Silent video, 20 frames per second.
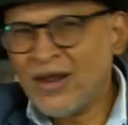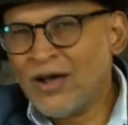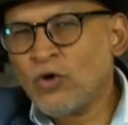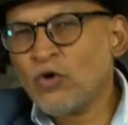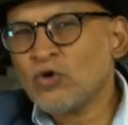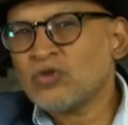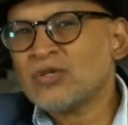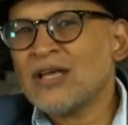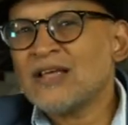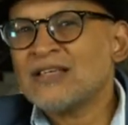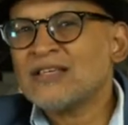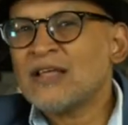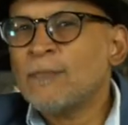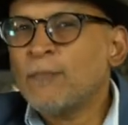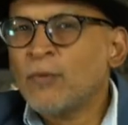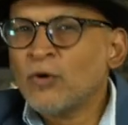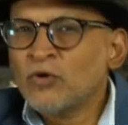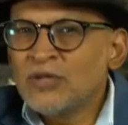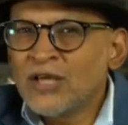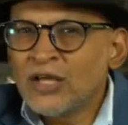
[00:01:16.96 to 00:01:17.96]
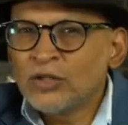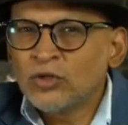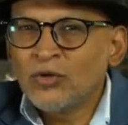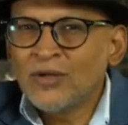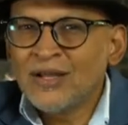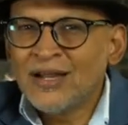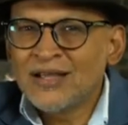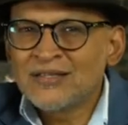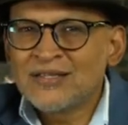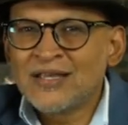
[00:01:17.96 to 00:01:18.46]
cosa es el proyecto
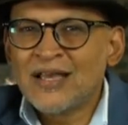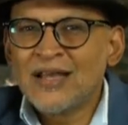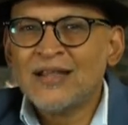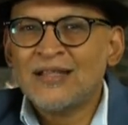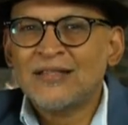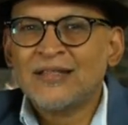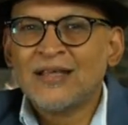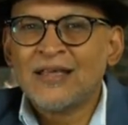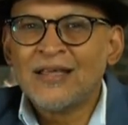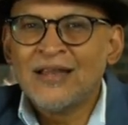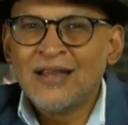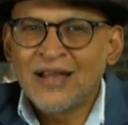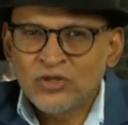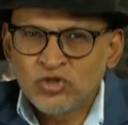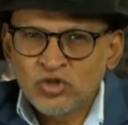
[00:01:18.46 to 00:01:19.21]
de las élites y la